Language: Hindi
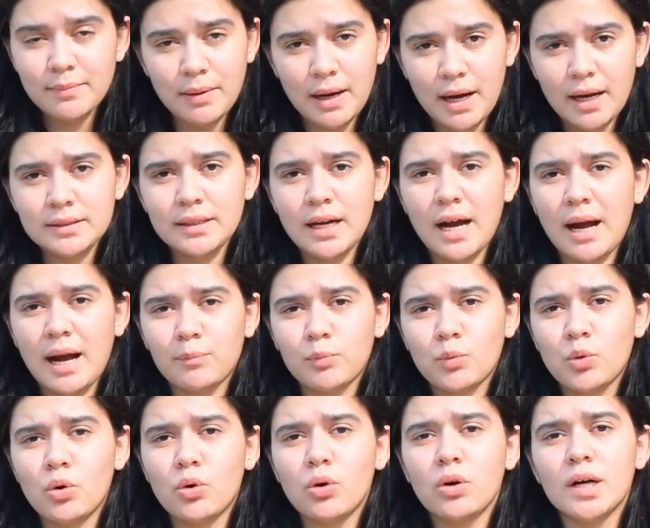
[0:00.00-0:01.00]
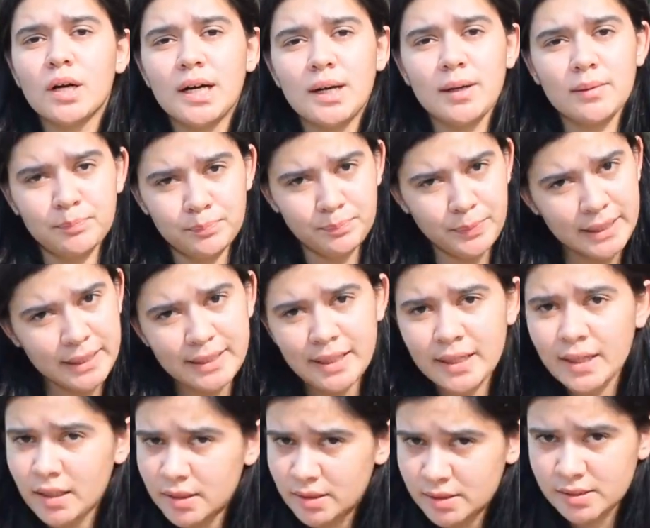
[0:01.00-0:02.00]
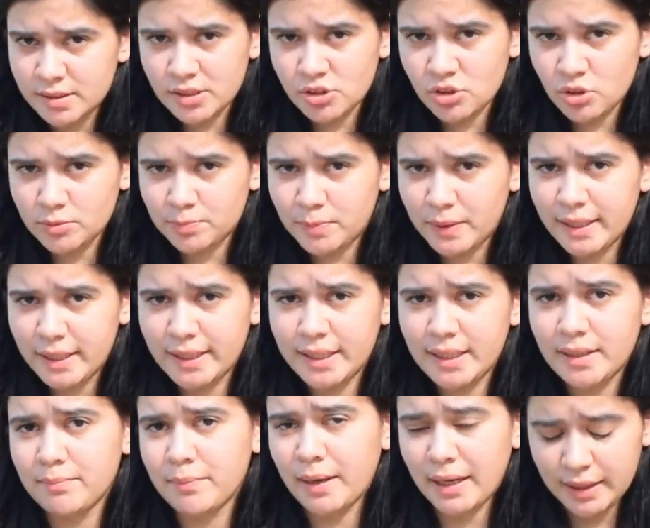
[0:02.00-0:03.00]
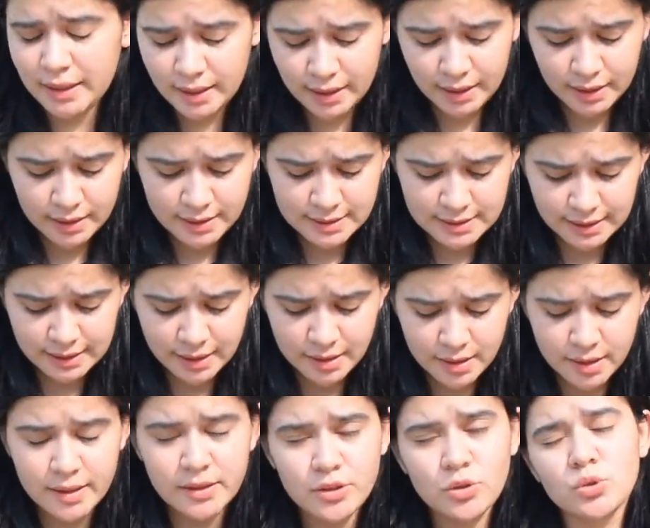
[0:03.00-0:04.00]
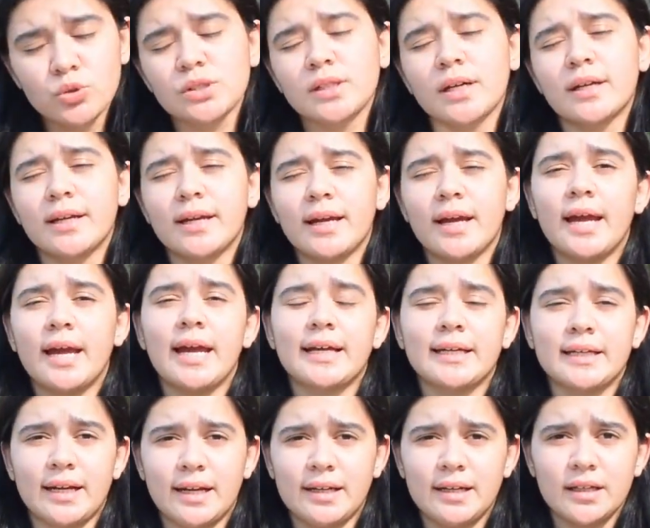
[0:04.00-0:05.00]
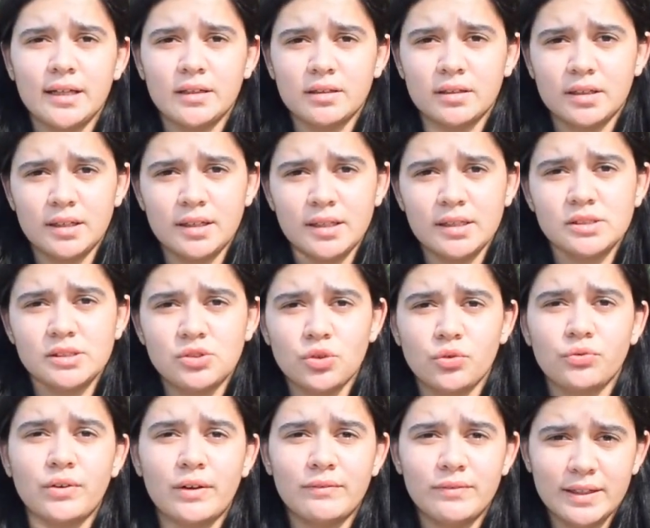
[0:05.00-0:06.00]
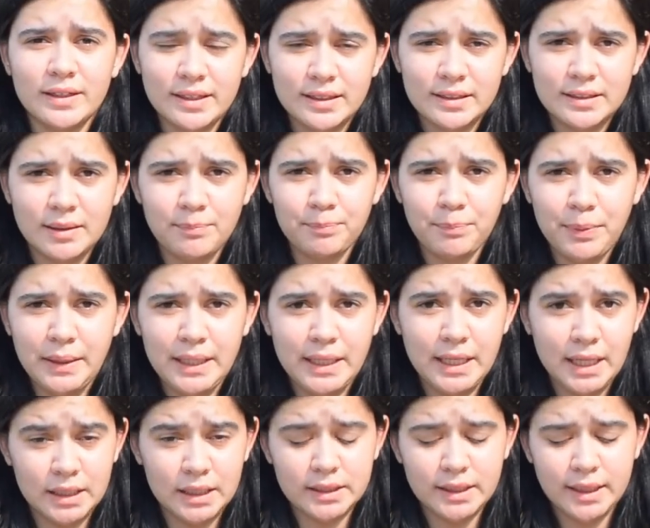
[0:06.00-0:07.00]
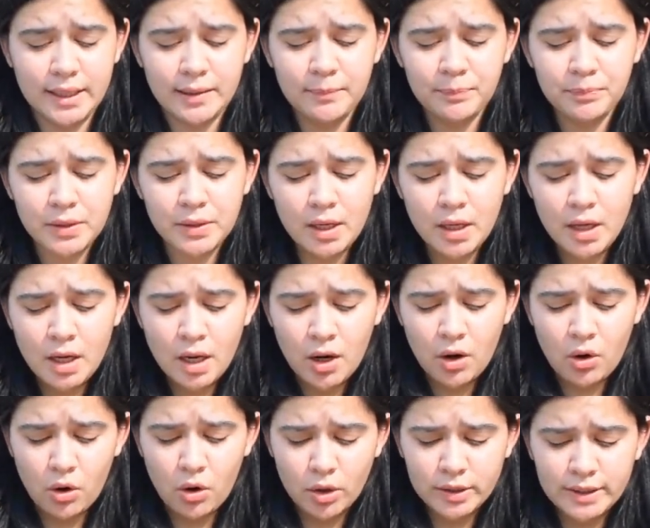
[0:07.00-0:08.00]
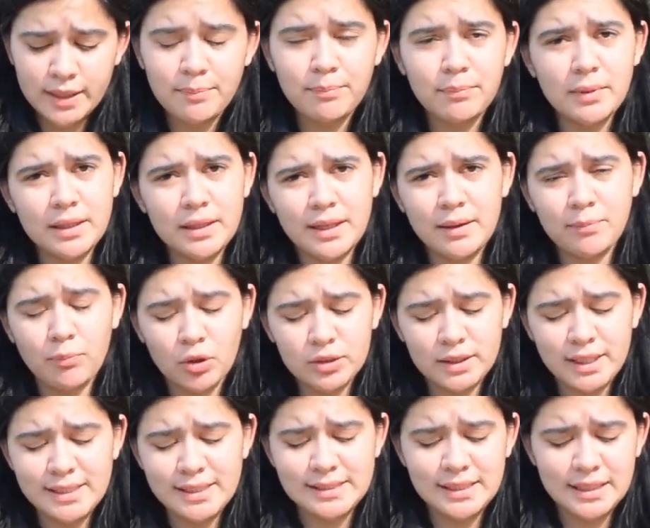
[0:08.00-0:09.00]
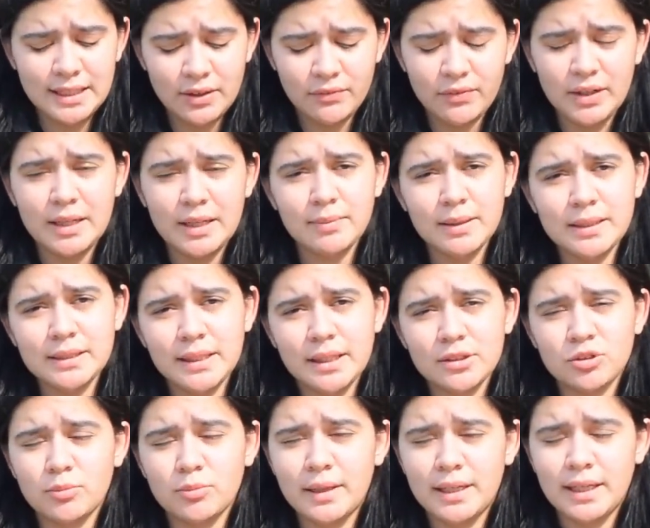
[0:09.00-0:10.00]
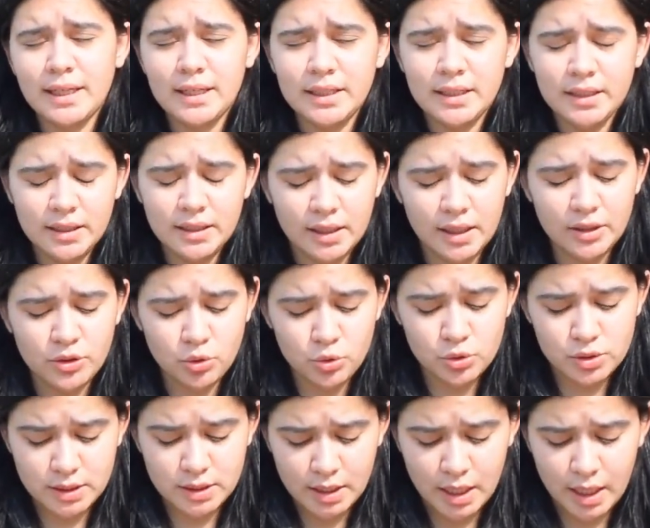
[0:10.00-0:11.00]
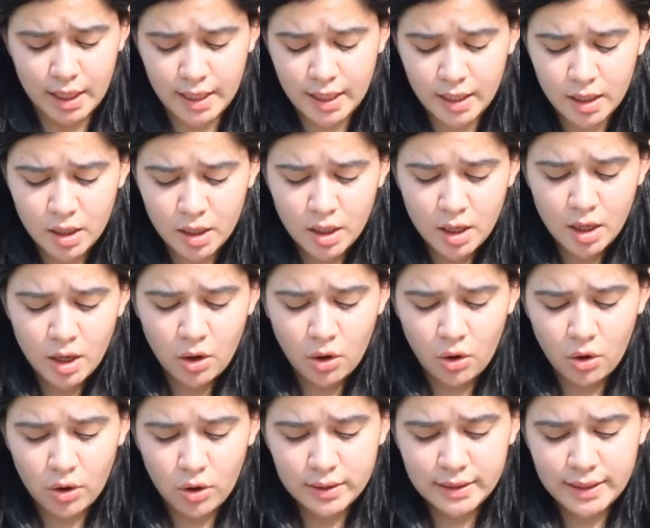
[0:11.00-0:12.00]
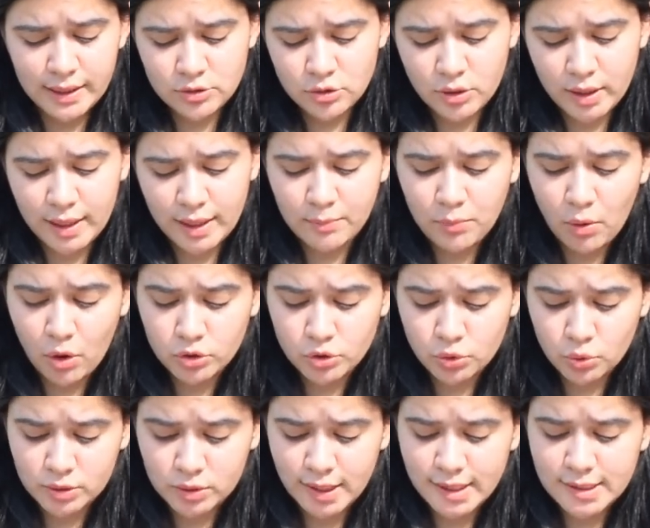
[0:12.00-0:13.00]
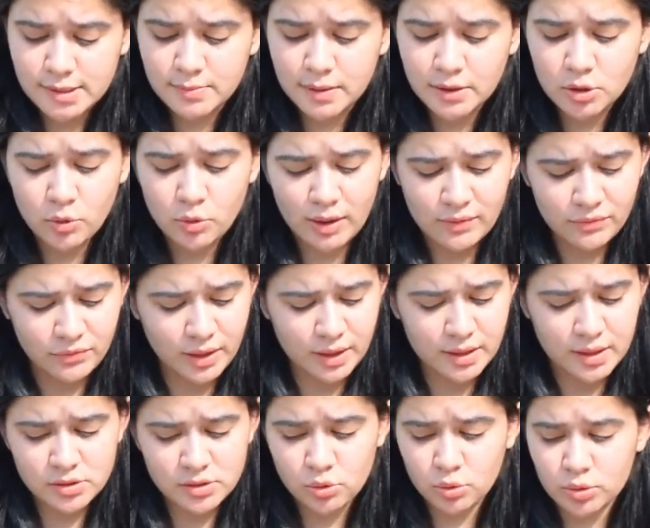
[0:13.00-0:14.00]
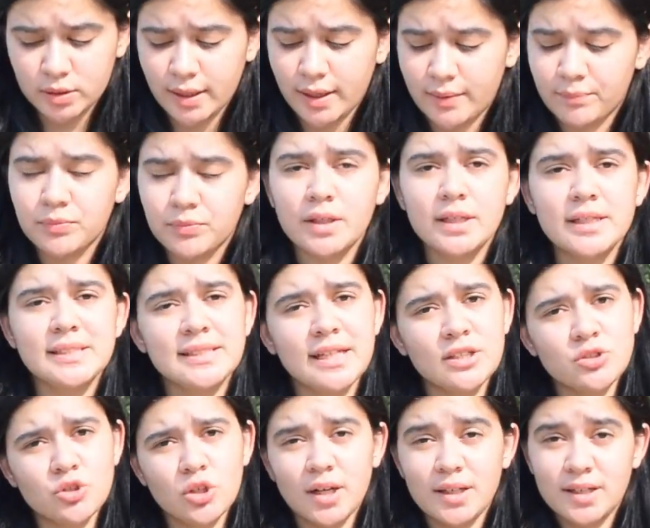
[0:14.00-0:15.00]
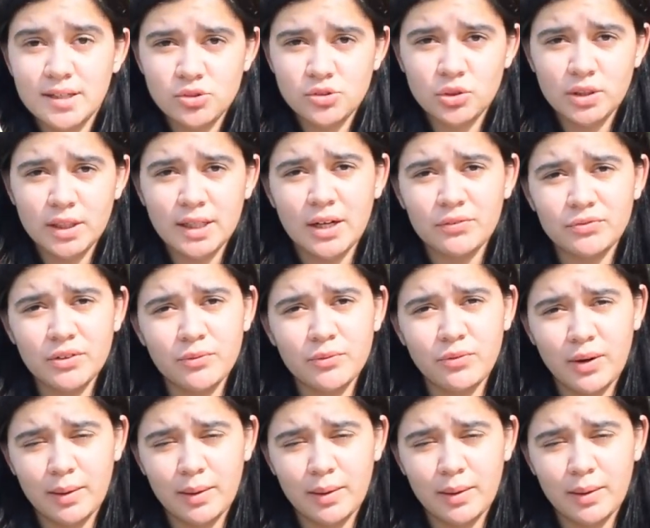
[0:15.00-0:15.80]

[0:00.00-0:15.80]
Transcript: बाद आपको पेंटिंग कलर्स की ज़रूरत पड़ेगी मैंने इसके लिए यूज़ करे हैं एक्रेलिक कलर्स जो फेविक्रिल कंपनी के आते हैं और ये ये बहुत ईजीली अवेलेबल थे तो मैंने इन्हीं का यूज़ किया है और ये जो एक बॉक्स होता है इसमें ट्वेल्व कलर्स होते हैं इसके जो कलर कलर्स होते हैं काफ़ी